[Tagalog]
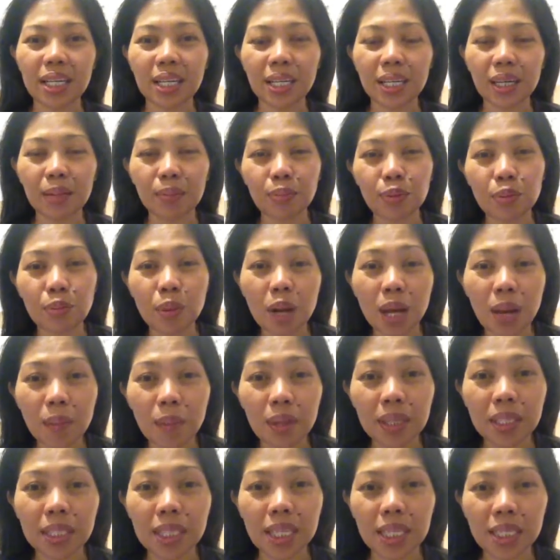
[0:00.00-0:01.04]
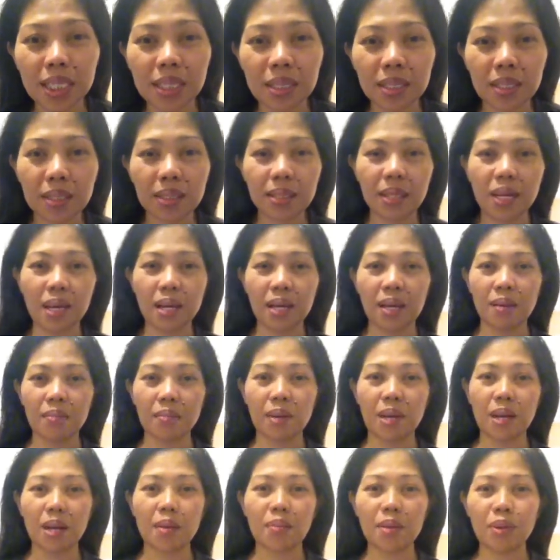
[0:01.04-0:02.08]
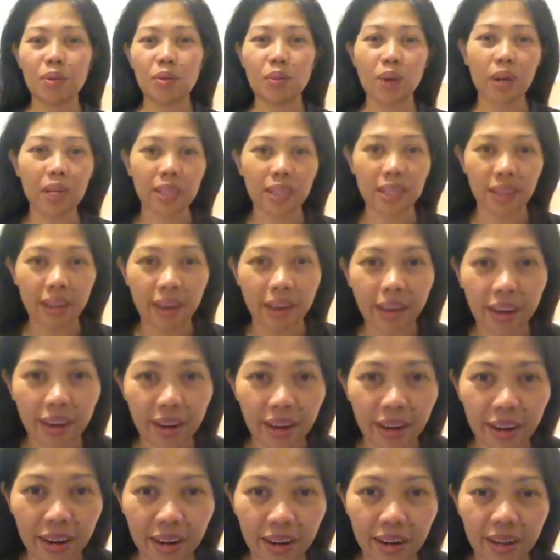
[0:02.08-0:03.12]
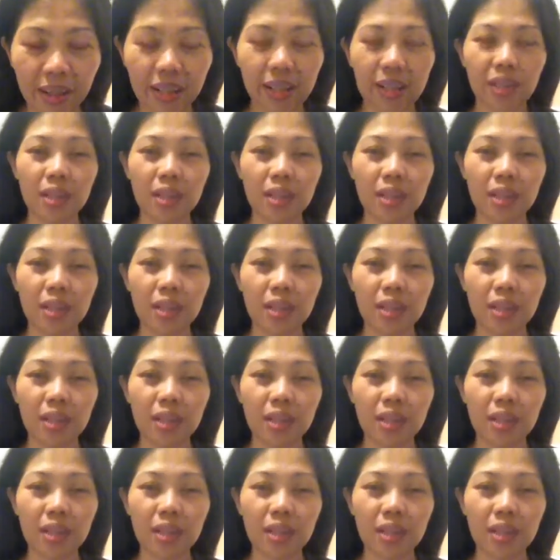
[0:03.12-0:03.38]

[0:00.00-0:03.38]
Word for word: nagproblema dyan dahil maraming white hair.